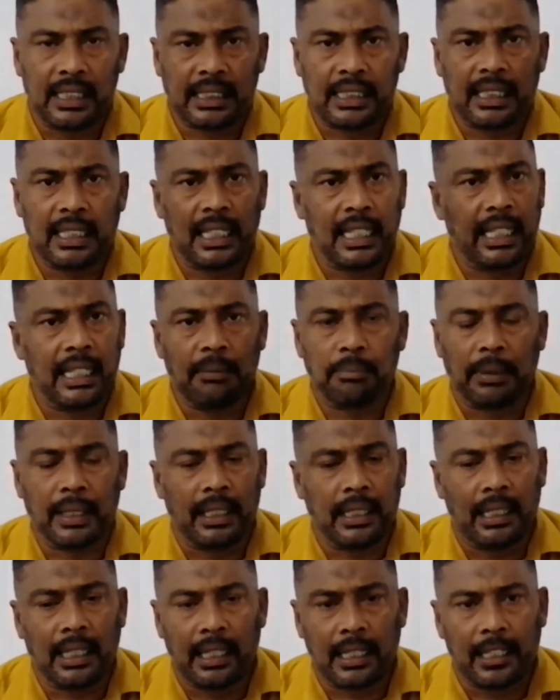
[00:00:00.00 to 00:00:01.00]
நஷ்டங்களை
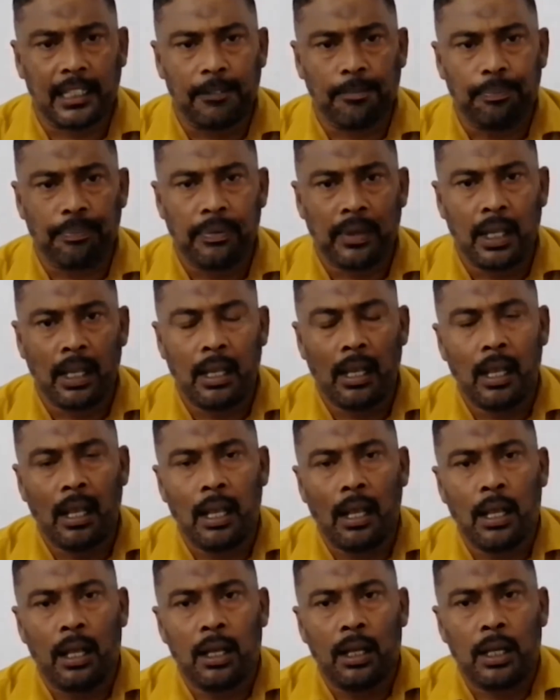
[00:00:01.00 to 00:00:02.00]
ஏற்படுத்தினார்கள்
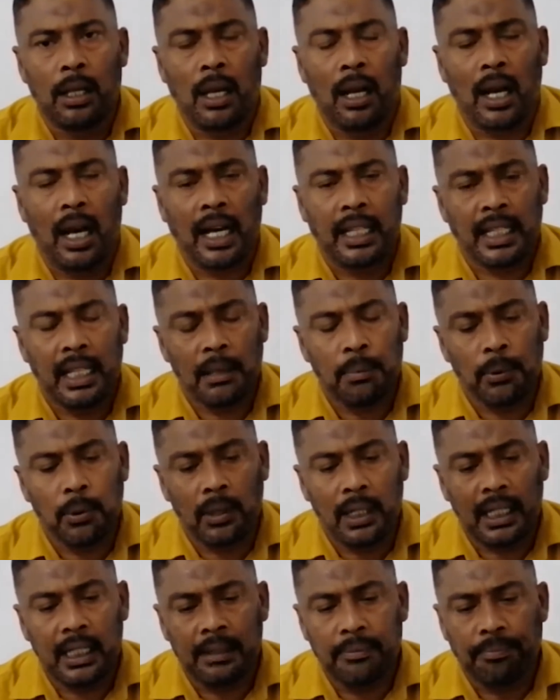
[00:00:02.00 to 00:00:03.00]
அதே
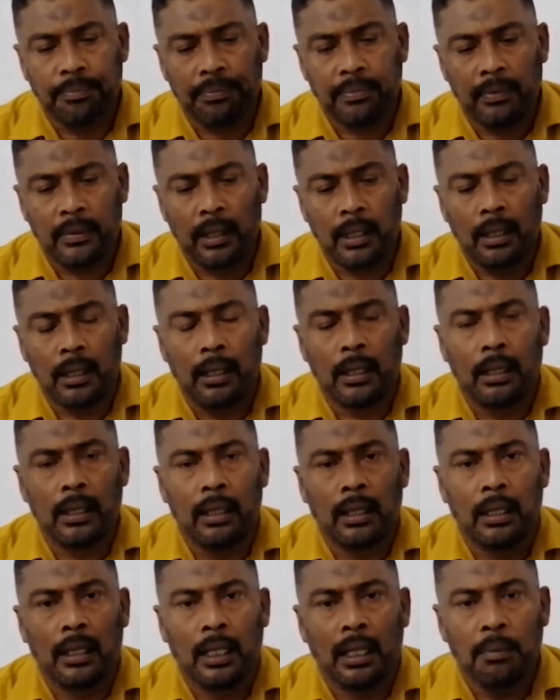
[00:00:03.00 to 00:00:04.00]
போல
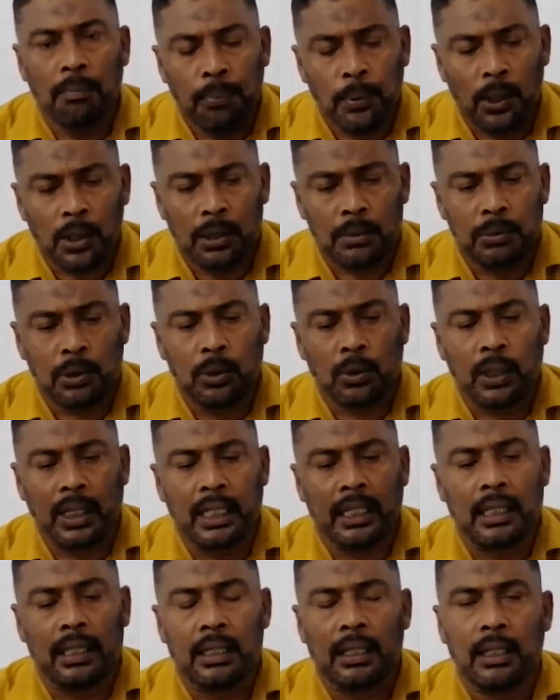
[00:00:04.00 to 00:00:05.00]
இப்போதும் கூட
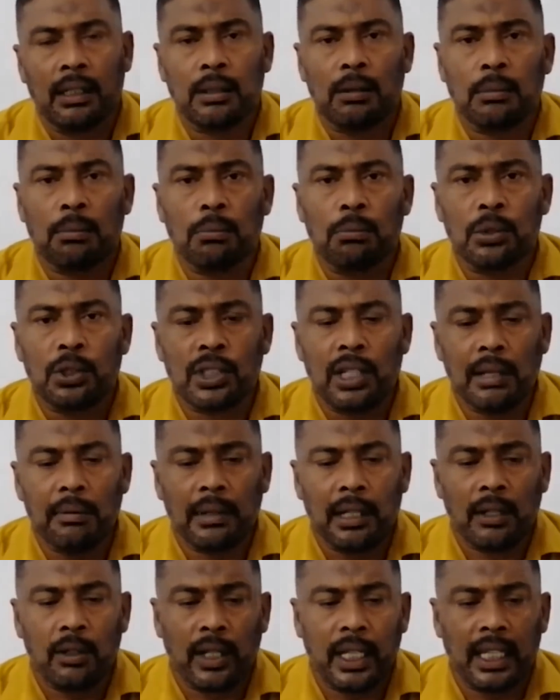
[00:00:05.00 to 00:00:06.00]

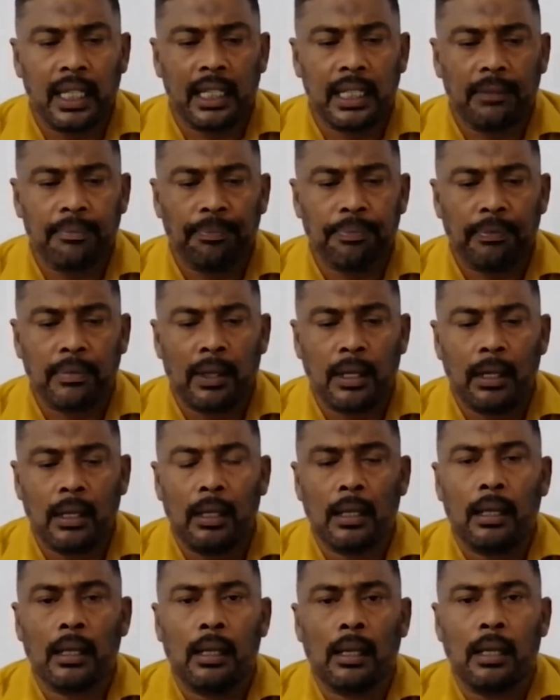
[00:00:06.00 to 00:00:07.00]
முஸ்லிம்களுடைய
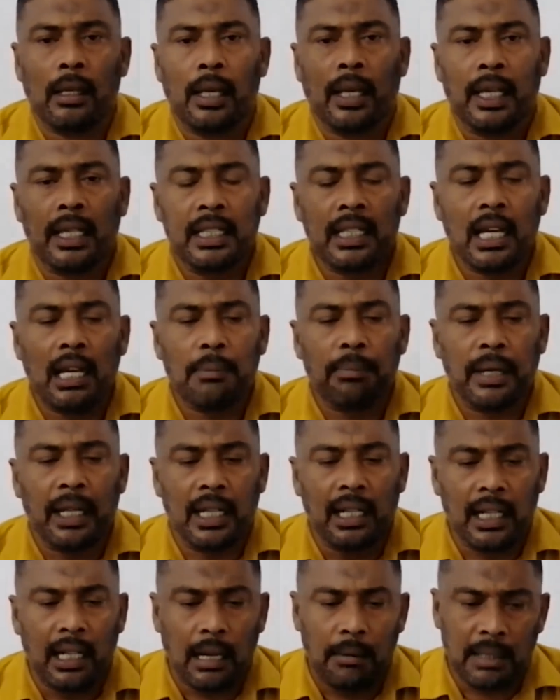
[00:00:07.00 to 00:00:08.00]
ஹிஜாபை
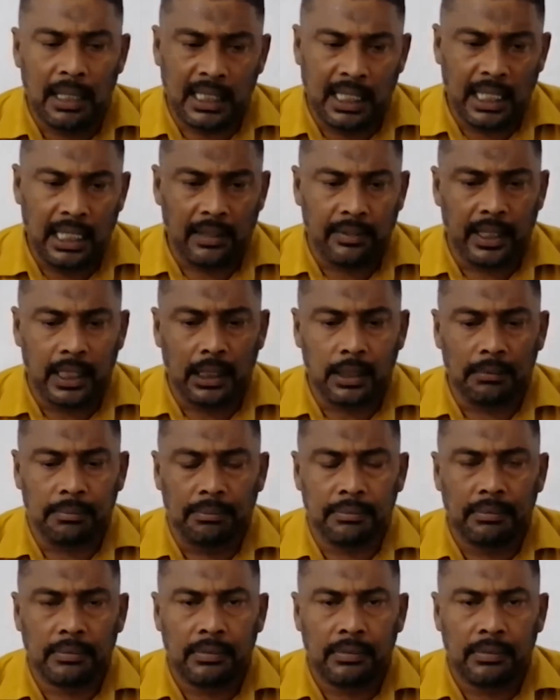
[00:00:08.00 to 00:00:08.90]
இல்லாமல் செய்ய வேண்டும்